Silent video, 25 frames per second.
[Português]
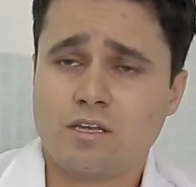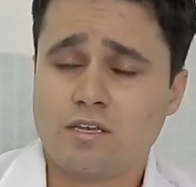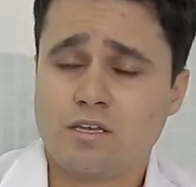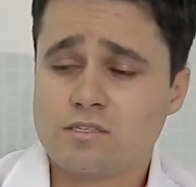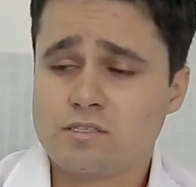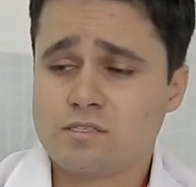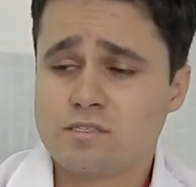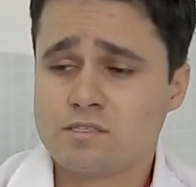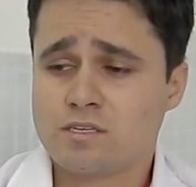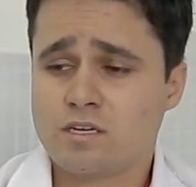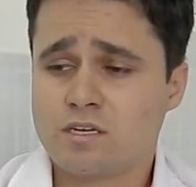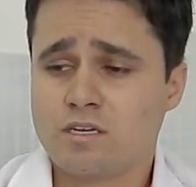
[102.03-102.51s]
Que
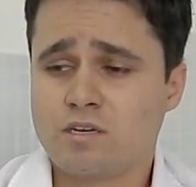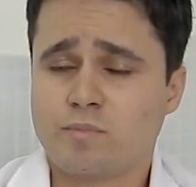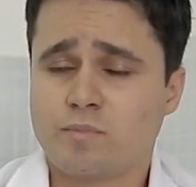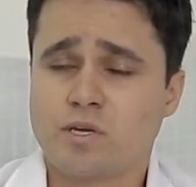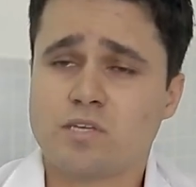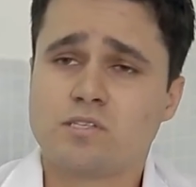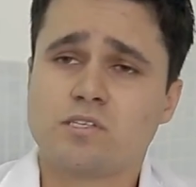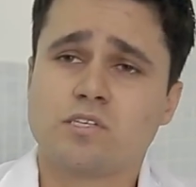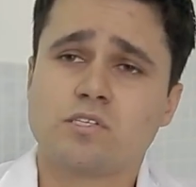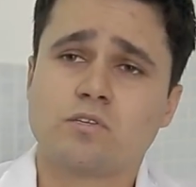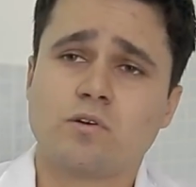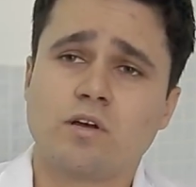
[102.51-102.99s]
esses
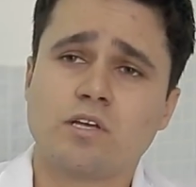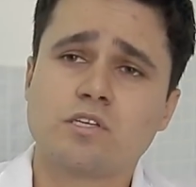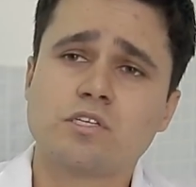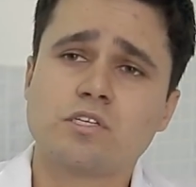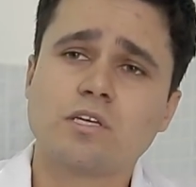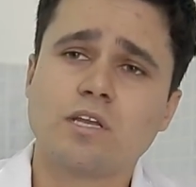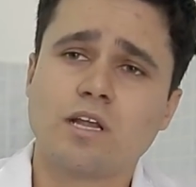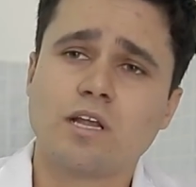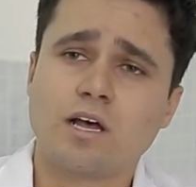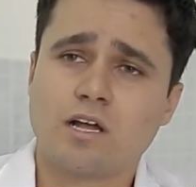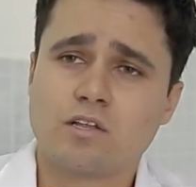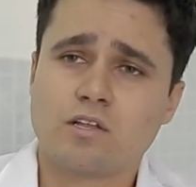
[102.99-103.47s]
animais sejam
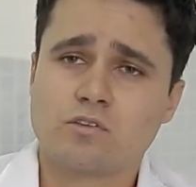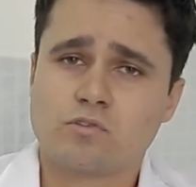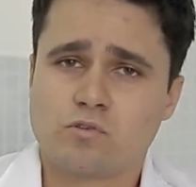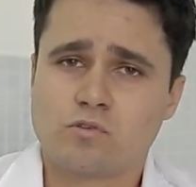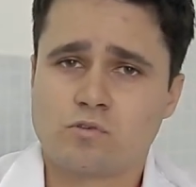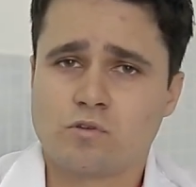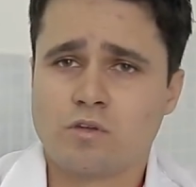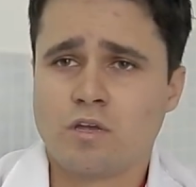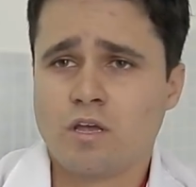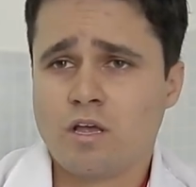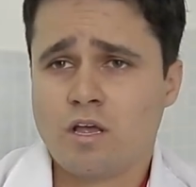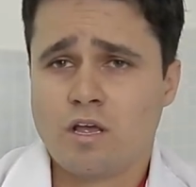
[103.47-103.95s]

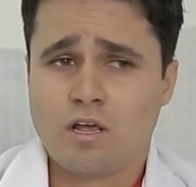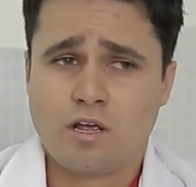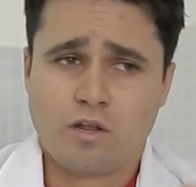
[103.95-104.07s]
atirados